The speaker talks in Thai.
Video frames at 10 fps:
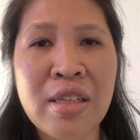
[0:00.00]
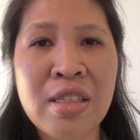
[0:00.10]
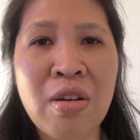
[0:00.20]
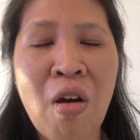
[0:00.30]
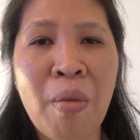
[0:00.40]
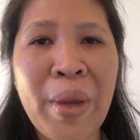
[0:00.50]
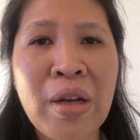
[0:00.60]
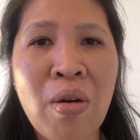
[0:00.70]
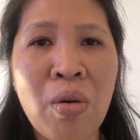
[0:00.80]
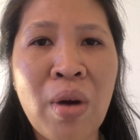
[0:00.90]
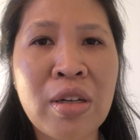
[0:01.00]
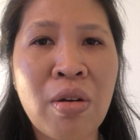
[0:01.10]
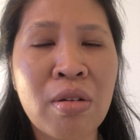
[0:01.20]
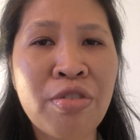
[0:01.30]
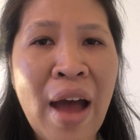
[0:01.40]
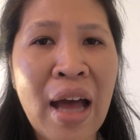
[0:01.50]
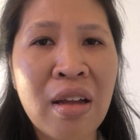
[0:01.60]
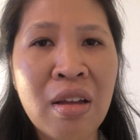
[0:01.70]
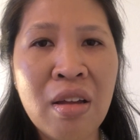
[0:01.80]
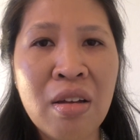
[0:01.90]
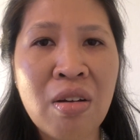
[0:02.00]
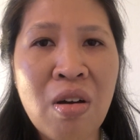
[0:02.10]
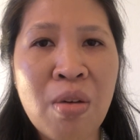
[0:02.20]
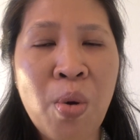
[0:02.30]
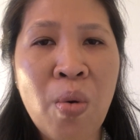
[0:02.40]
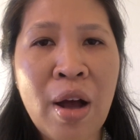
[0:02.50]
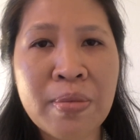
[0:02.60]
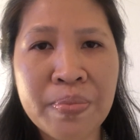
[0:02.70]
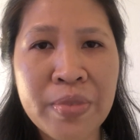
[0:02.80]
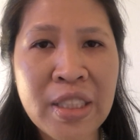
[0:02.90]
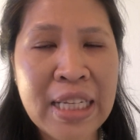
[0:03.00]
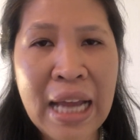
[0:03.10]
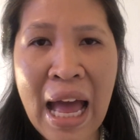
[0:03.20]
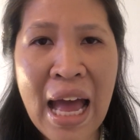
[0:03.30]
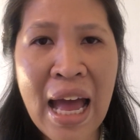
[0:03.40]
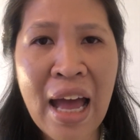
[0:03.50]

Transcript: ซื้อของเป็นของขวัญของฝากก็พวกสินค้า